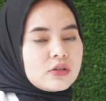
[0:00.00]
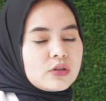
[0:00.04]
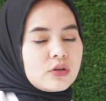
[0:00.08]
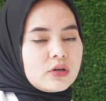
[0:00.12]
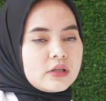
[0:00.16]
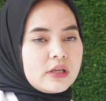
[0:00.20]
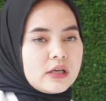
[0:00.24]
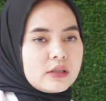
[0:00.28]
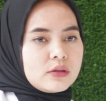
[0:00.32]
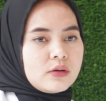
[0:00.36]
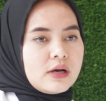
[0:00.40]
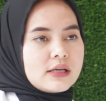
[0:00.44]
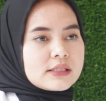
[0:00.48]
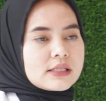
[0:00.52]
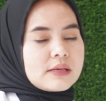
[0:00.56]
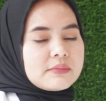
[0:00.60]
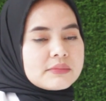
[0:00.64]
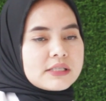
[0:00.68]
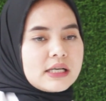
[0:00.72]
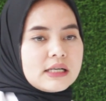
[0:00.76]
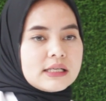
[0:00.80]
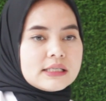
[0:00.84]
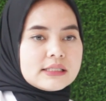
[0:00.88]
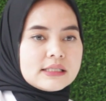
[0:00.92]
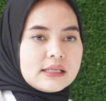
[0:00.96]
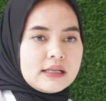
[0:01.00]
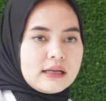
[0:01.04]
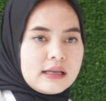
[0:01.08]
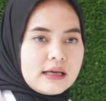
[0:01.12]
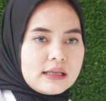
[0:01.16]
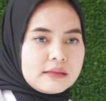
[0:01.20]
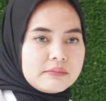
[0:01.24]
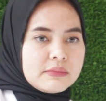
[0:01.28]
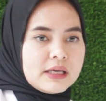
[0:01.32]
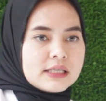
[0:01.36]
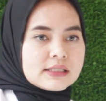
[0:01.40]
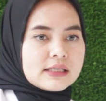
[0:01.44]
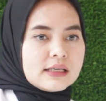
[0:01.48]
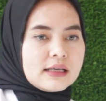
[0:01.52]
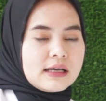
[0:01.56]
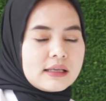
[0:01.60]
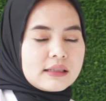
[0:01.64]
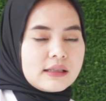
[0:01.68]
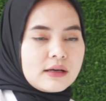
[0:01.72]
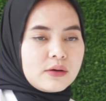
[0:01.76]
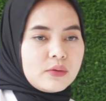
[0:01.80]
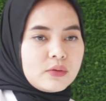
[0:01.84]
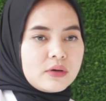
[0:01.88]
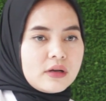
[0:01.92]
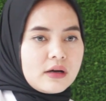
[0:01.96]
contohnya itu asam salisilat, biasanya
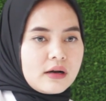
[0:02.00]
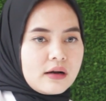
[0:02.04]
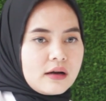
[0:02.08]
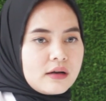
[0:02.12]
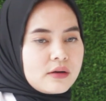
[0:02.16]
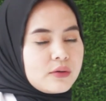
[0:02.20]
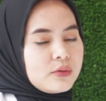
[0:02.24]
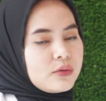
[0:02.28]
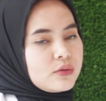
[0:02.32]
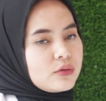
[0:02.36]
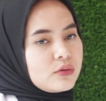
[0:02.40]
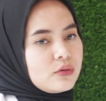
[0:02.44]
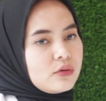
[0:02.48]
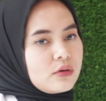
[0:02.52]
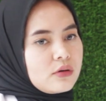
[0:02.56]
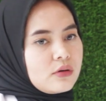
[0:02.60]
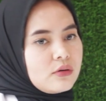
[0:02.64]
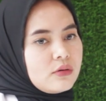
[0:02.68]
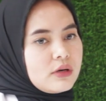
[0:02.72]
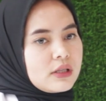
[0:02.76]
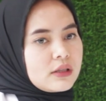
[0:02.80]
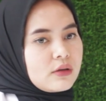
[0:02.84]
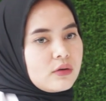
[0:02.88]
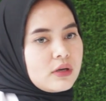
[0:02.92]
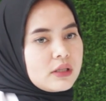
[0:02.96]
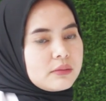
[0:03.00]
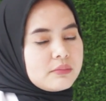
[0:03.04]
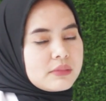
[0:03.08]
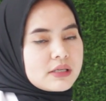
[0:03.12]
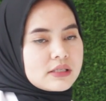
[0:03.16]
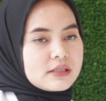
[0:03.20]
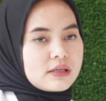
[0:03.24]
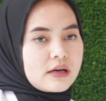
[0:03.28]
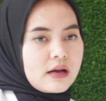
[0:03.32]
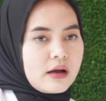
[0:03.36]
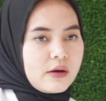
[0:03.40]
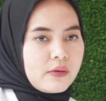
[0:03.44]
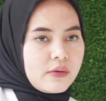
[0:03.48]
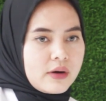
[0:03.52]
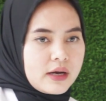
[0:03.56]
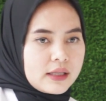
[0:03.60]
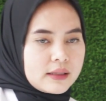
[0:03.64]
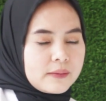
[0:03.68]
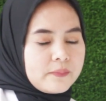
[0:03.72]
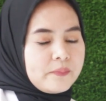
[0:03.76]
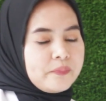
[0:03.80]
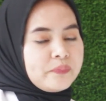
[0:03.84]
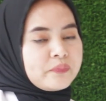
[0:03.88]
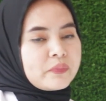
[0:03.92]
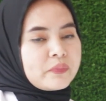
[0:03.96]
kita gunakan untuk kulit-kulit berjerawat.